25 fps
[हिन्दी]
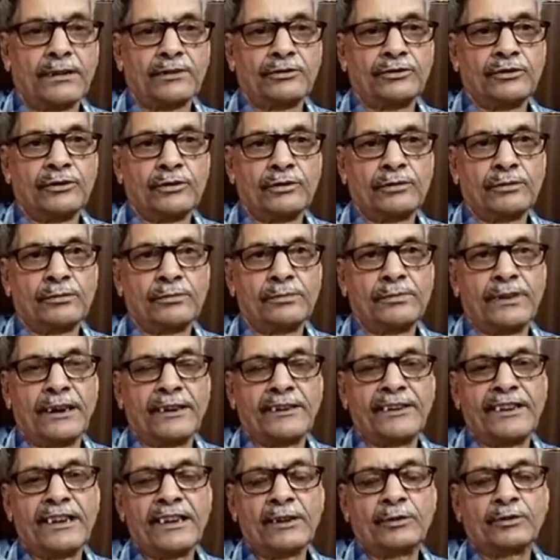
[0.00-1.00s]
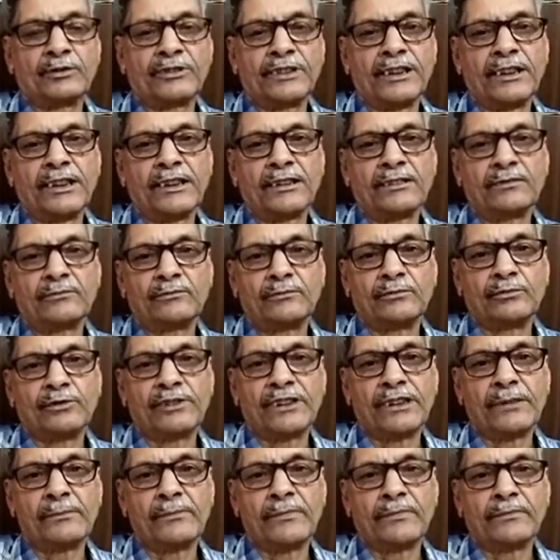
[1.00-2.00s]
जो हड्डियाँ होती हैं
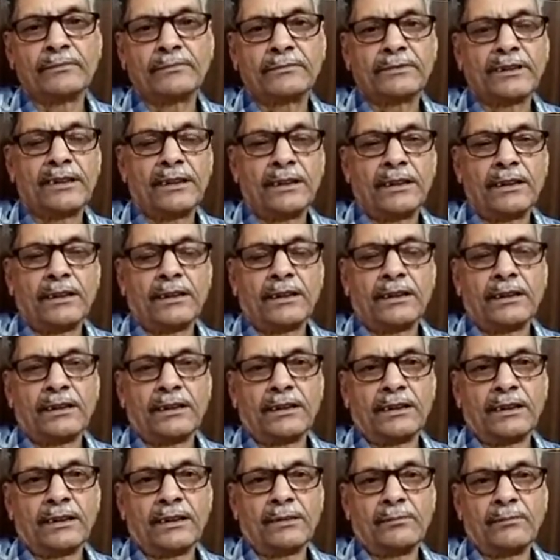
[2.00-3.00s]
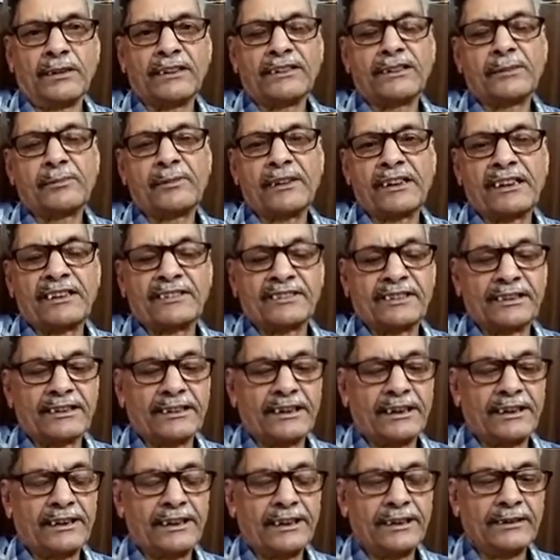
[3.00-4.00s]
उनकी मल्टीप्लिकेशन
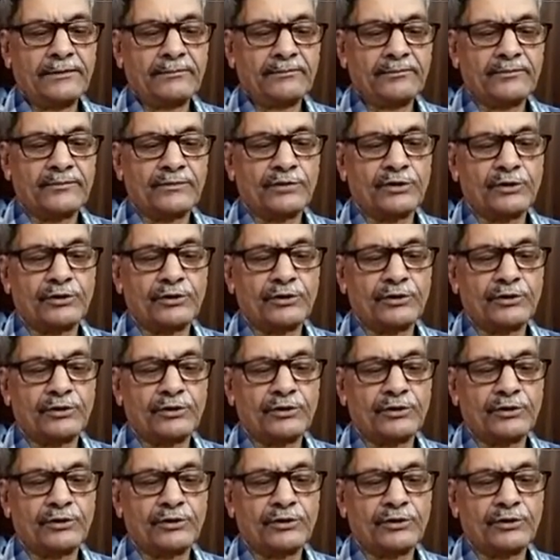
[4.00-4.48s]
के लिए जो